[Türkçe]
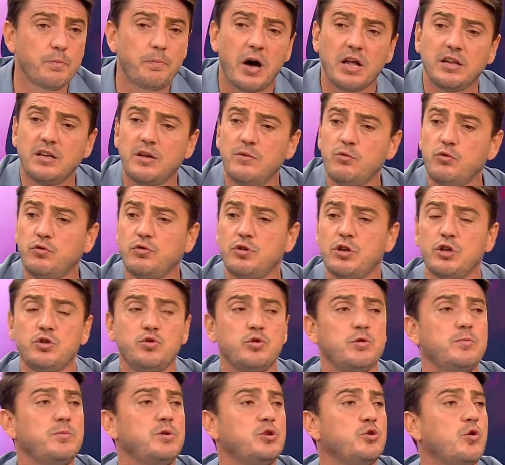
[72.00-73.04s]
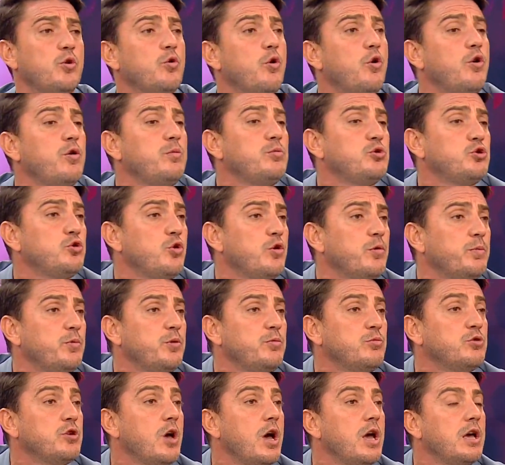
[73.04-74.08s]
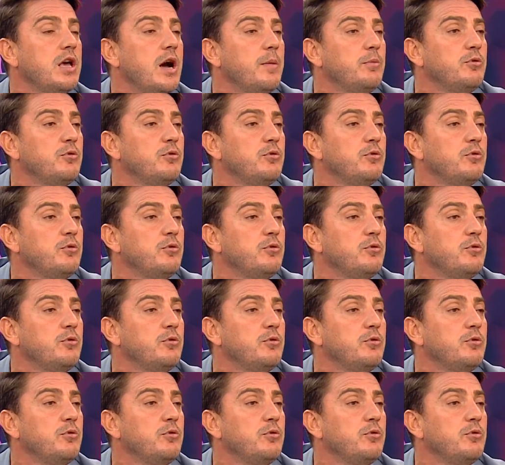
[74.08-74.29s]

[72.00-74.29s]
Yok pandemi süreciymiş, yok oymuş, yok buymuş.